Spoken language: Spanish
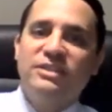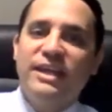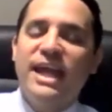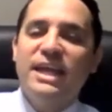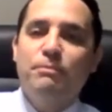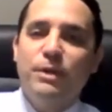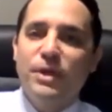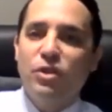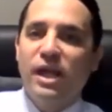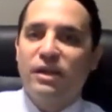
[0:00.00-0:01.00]
seguían
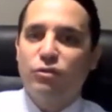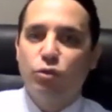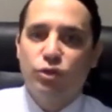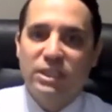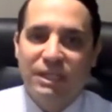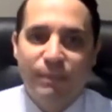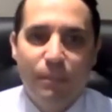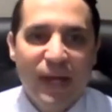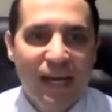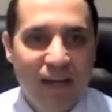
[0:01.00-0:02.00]
imprimiendo las resoluciones en
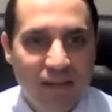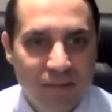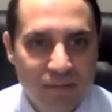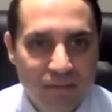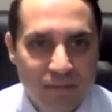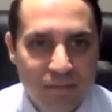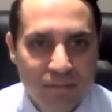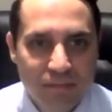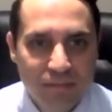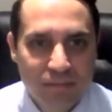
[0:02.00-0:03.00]
papel,
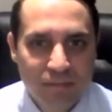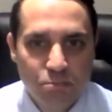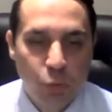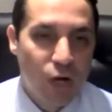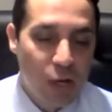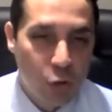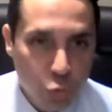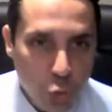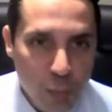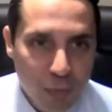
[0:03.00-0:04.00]
por la
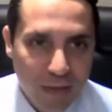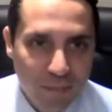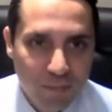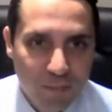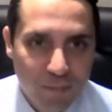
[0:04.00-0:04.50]
costumbre.